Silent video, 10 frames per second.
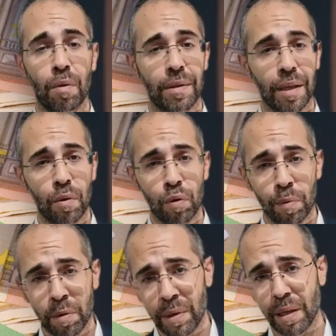Donc c'est
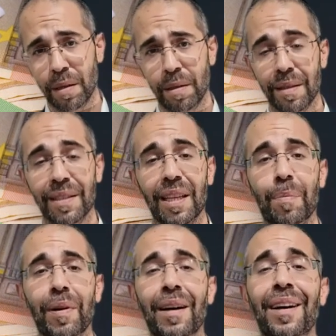double mérite.
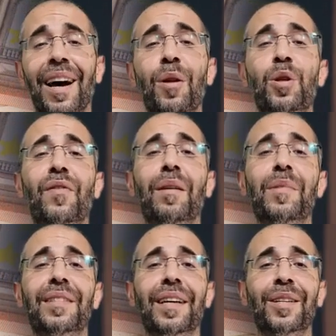N'hésitez pas à nous envoyer
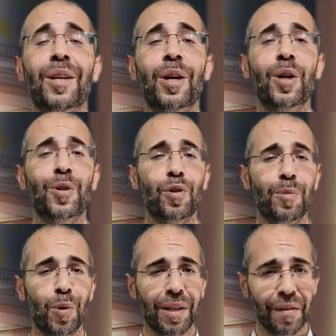un message sur
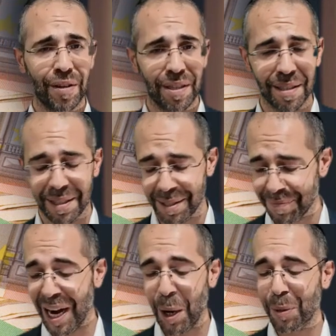le numéro qui est affiché ici.
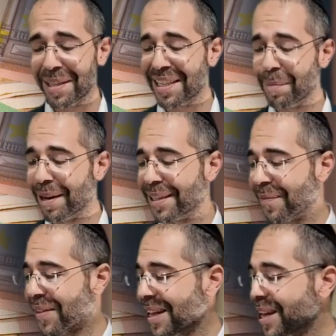Alors écoutez ce qui est marqué.